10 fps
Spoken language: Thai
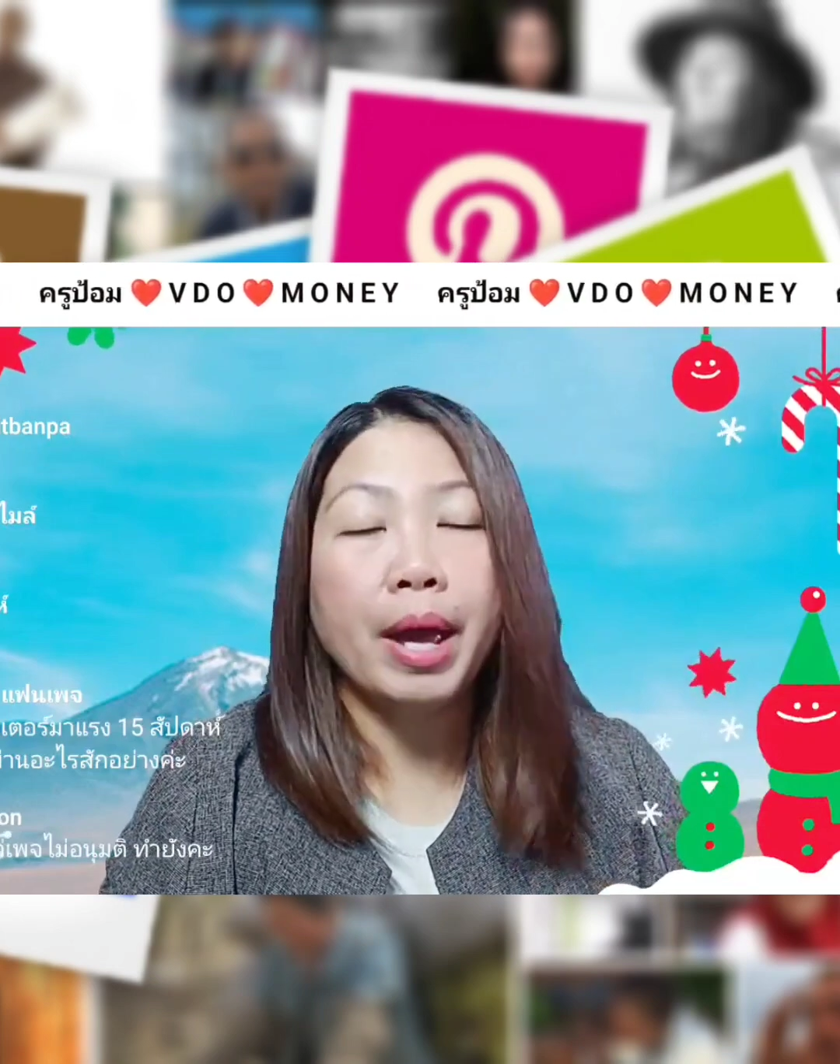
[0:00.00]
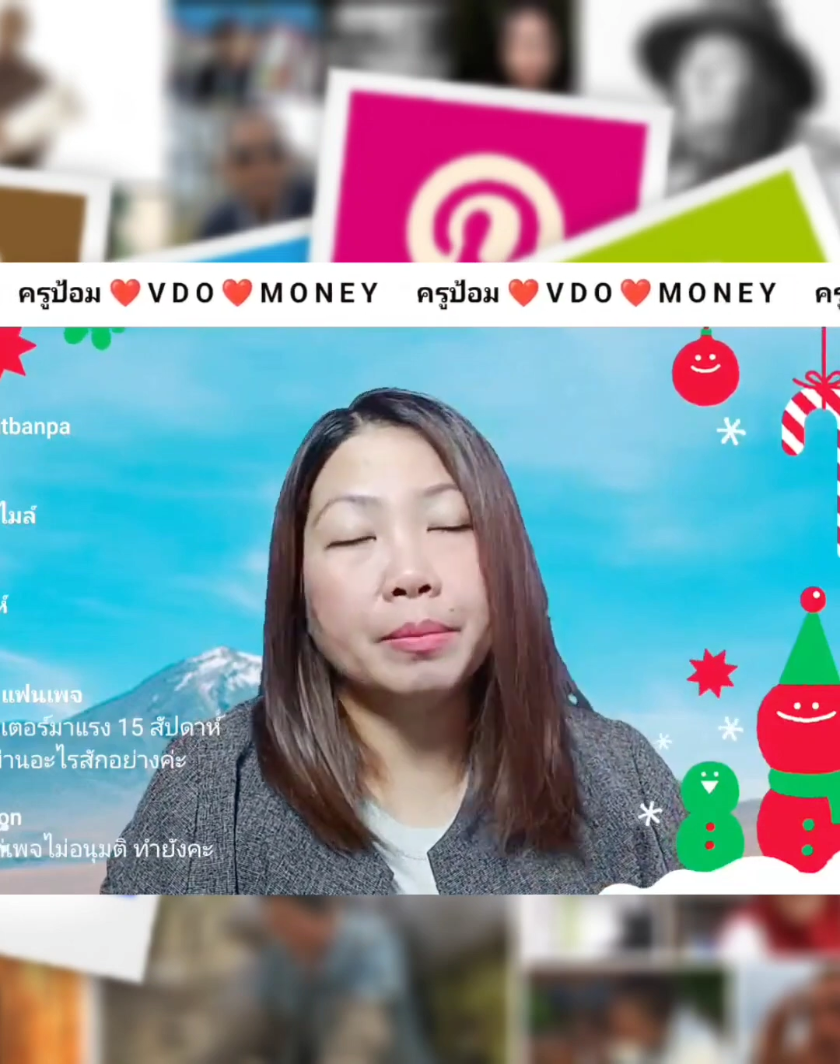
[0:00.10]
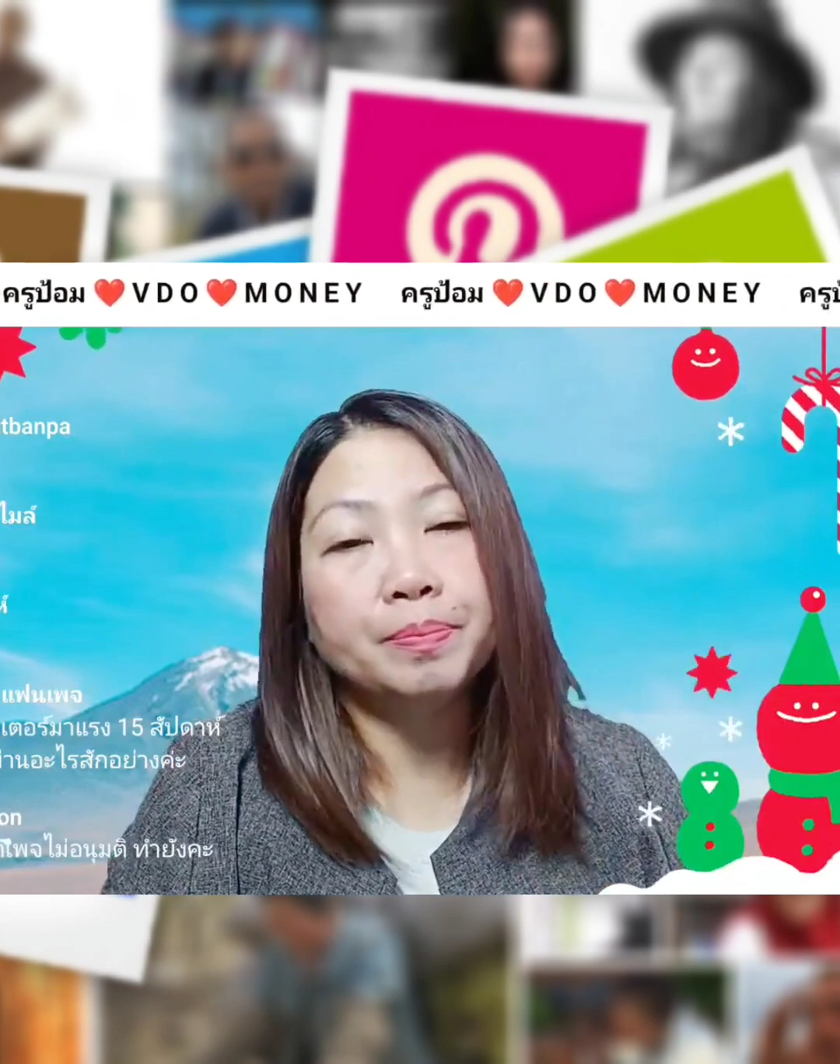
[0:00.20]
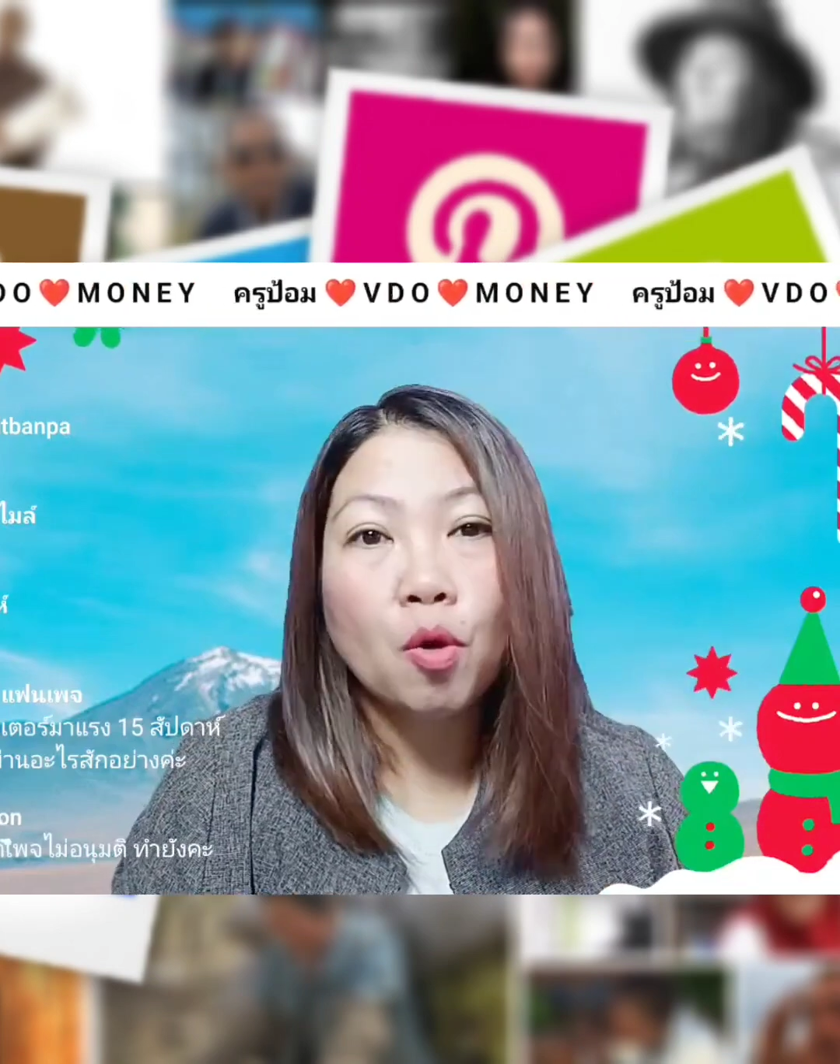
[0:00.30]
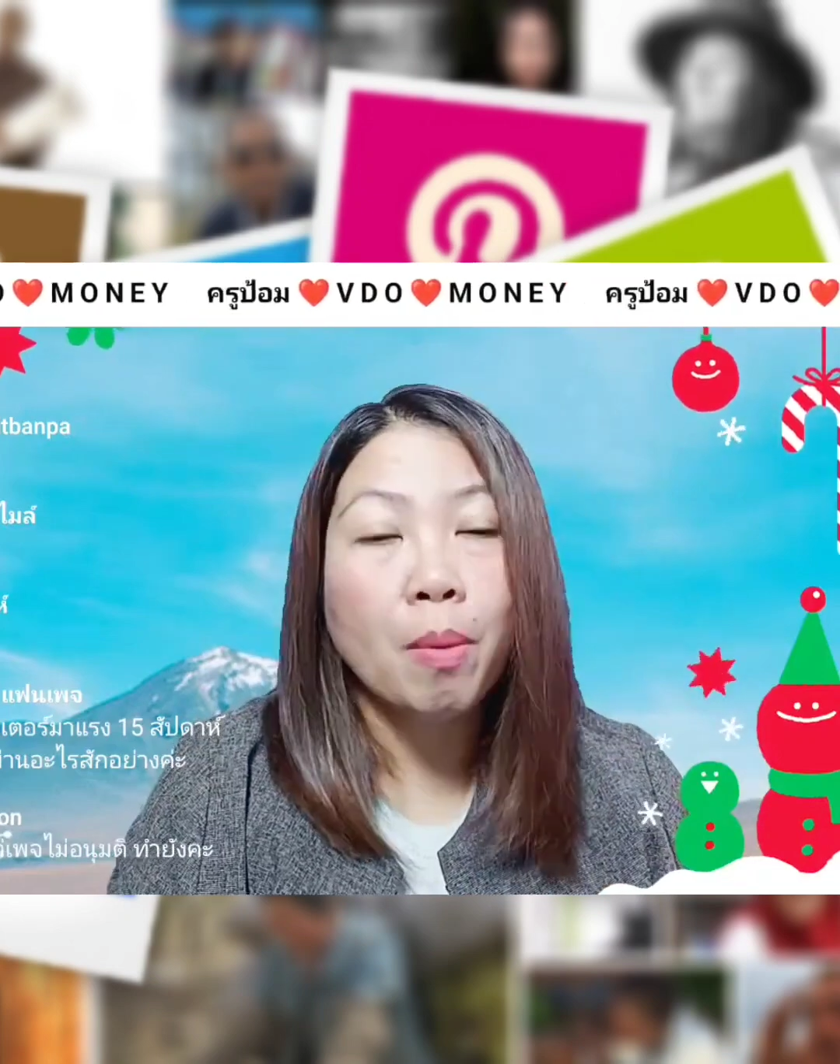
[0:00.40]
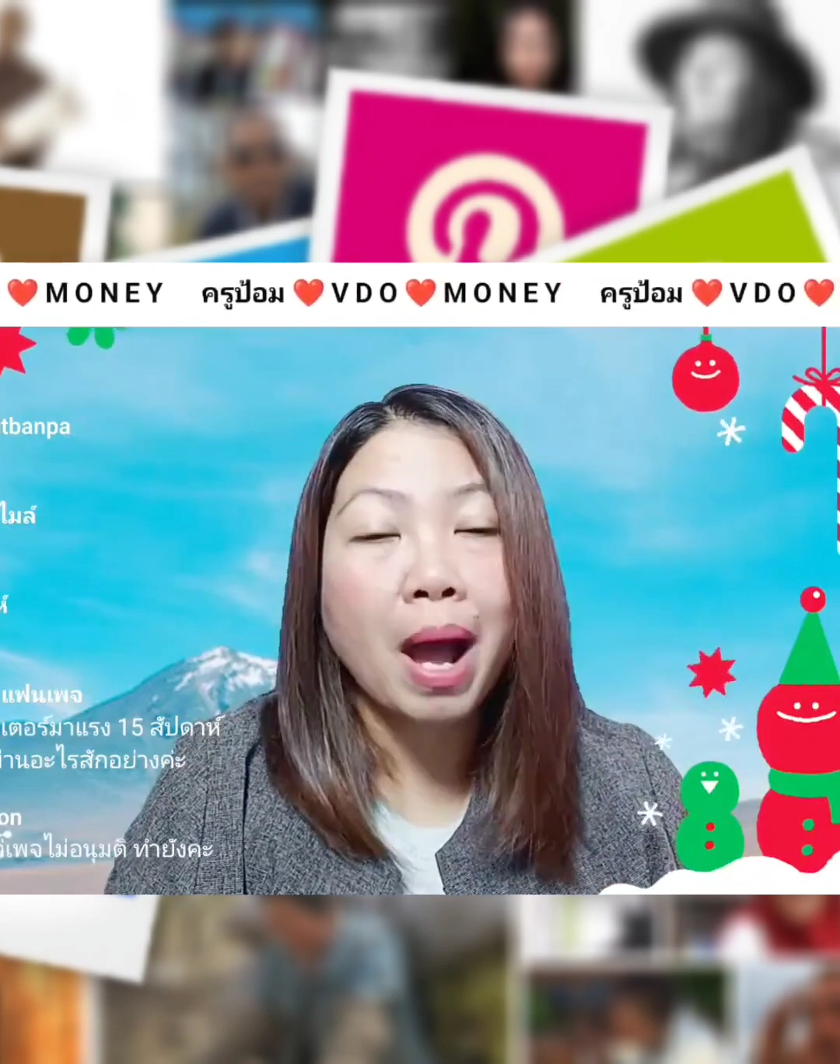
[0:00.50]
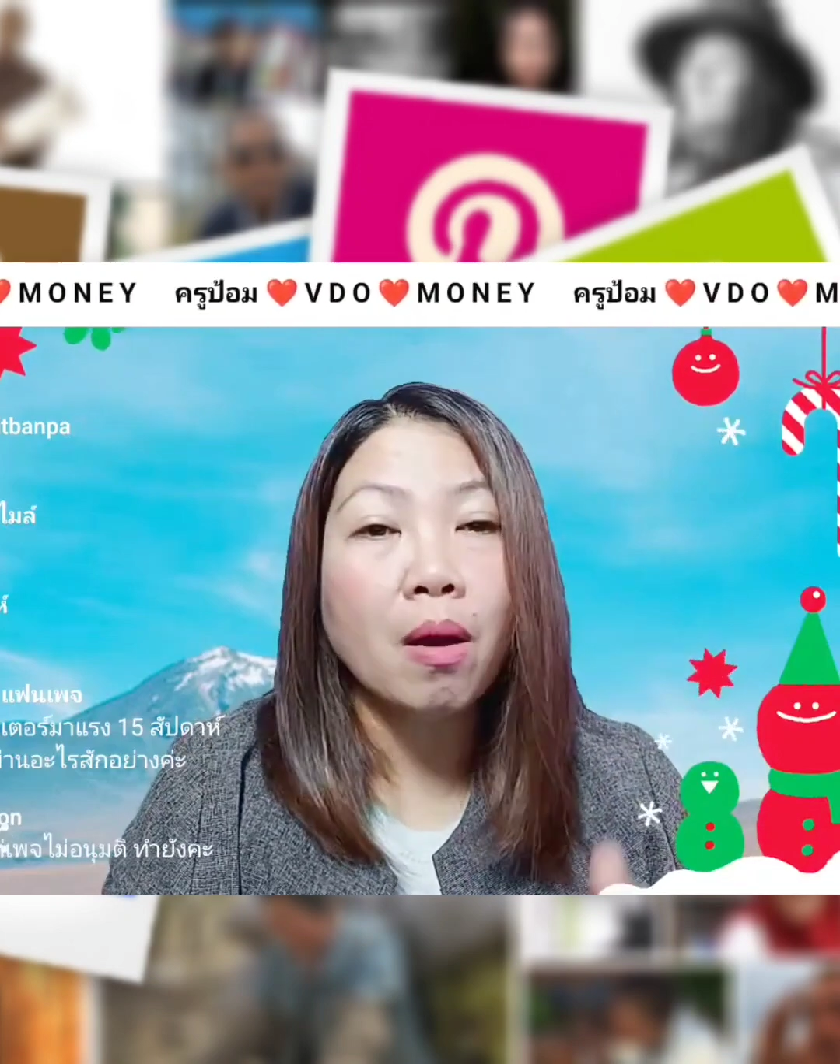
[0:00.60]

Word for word: ด้วย ทำครบ